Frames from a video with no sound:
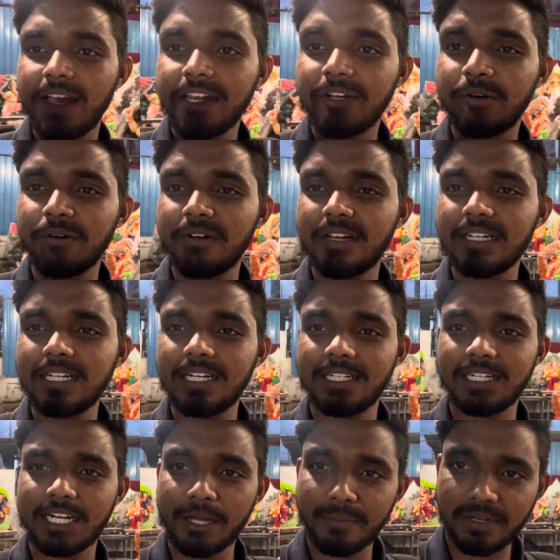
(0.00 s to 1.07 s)
హాయ్ కోనంగి
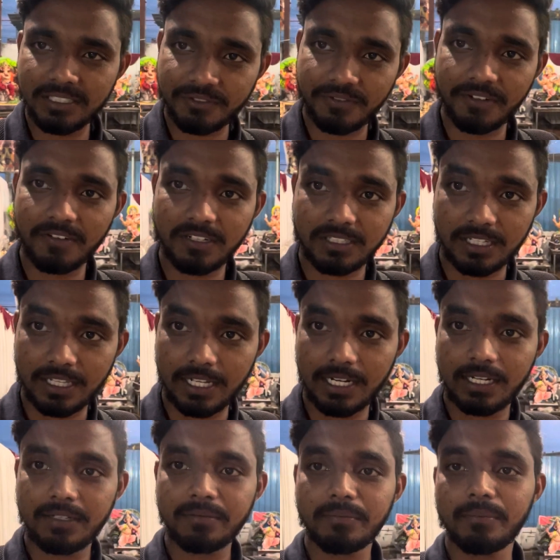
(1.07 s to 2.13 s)
ఎంటర్టైన్మెంట్స్ వ్యూవర్స్
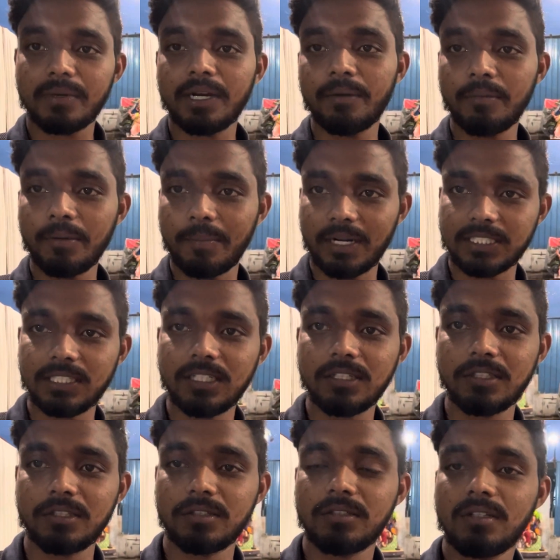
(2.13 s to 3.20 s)
అందరికీ మనం ఇప్పుడు ప్రజెంట్
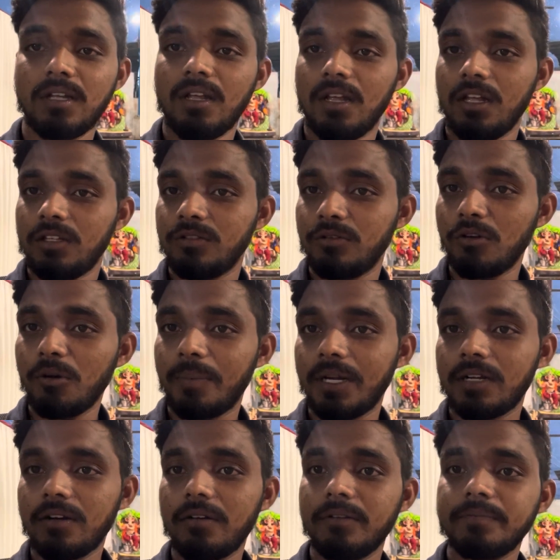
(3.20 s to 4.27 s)

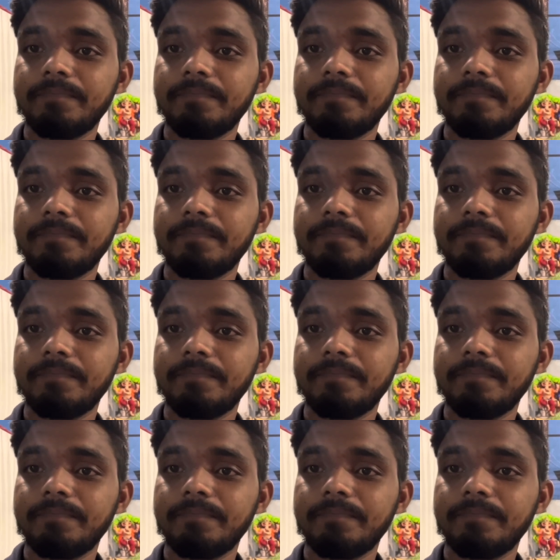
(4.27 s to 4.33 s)
ధూల్పేటలో